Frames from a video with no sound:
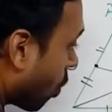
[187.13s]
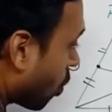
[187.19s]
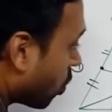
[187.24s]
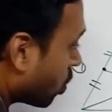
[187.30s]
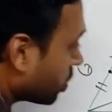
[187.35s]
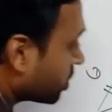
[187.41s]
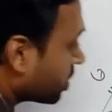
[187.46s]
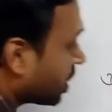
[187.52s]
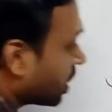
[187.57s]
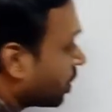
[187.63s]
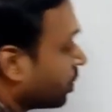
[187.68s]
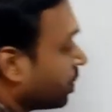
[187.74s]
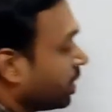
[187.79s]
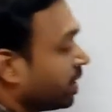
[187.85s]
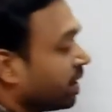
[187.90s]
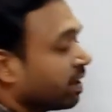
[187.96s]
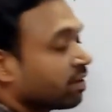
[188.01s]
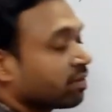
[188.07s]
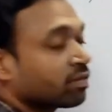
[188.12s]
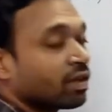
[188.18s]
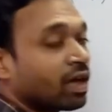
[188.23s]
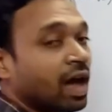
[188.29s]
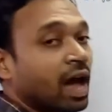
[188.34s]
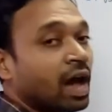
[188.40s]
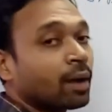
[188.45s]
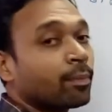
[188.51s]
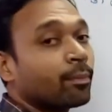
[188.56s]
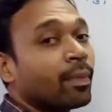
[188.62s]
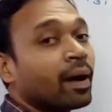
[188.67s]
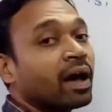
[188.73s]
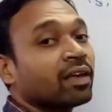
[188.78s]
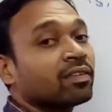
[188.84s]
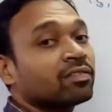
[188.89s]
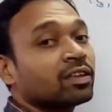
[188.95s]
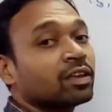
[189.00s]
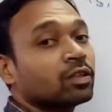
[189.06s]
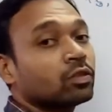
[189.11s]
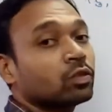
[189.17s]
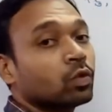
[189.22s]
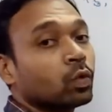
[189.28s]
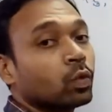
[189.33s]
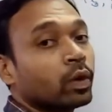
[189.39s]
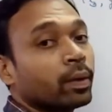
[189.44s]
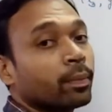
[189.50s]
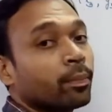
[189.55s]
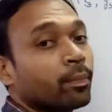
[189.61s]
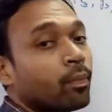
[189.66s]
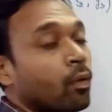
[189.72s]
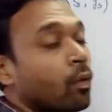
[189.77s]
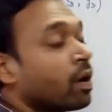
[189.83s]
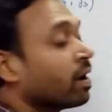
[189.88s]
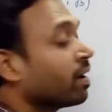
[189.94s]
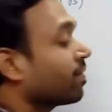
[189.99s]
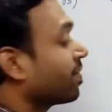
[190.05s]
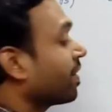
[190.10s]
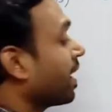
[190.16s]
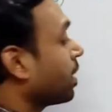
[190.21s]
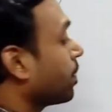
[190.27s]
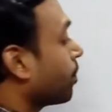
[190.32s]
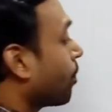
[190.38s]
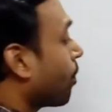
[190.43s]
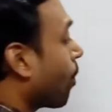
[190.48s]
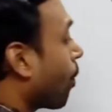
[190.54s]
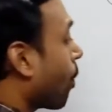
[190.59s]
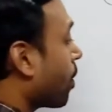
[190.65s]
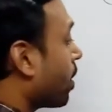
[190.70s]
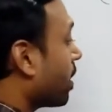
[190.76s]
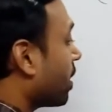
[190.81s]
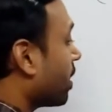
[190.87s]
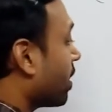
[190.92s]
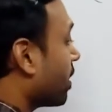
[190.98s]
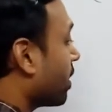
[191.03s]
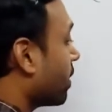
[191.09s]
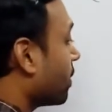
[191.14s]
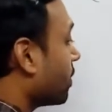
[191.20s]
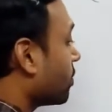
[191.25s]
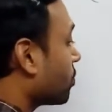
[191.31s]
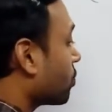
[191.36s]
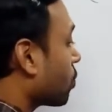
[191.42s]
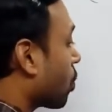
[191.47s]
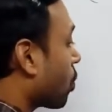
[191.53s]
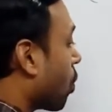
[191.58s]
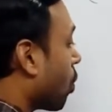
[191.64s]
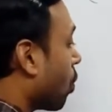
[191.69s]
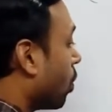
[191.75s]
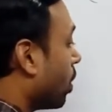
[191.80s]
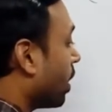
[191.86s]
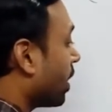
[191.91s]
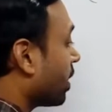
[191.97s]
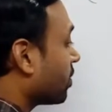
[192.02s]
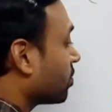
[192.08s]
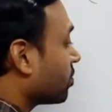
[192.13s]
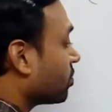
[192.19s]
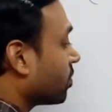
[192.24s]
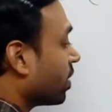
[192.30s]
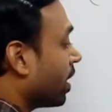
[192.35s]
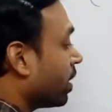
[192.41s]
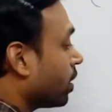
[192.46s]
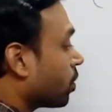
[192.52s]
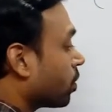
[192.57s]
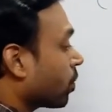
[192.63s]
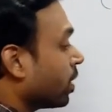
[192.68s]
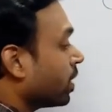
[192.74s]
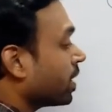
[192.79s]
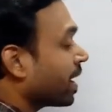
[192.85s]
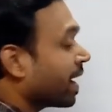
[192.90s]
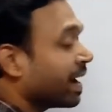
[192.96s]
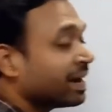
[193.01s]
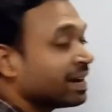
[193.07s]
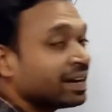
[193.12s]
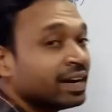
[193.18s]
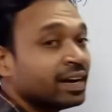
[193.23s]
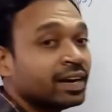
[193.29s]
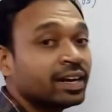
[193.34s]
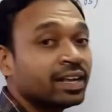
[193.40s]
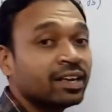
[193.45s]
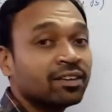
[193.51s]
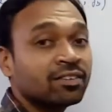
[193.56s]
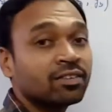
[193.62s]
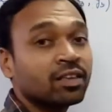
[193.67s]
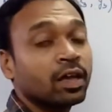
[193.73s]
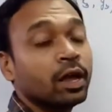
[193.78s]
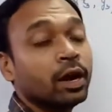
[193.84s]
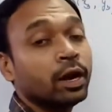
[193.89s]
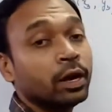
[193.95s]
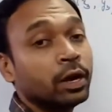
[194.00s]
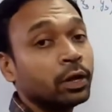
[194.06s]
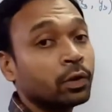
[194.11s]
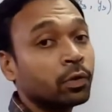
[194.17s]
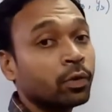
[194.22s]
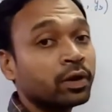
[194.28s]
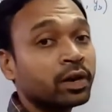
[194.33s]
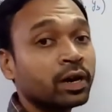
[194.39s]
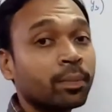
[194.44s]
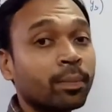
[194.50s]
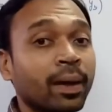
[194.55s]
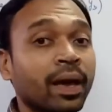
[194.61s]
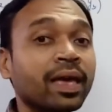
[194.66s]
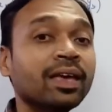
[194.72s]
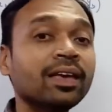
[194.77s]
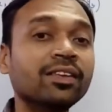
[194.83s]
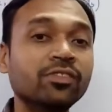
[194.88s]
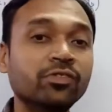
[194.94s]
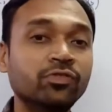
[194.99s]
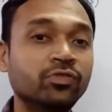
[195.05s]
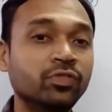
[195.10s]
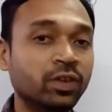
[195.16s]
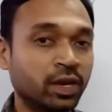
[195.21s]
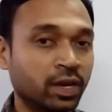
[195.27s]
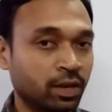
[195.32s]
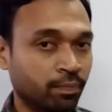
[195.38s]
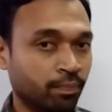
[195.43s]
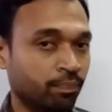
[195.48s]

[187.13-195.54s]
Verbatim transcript: all three medians are passing through a point that point is called a centroid and it is denoted by G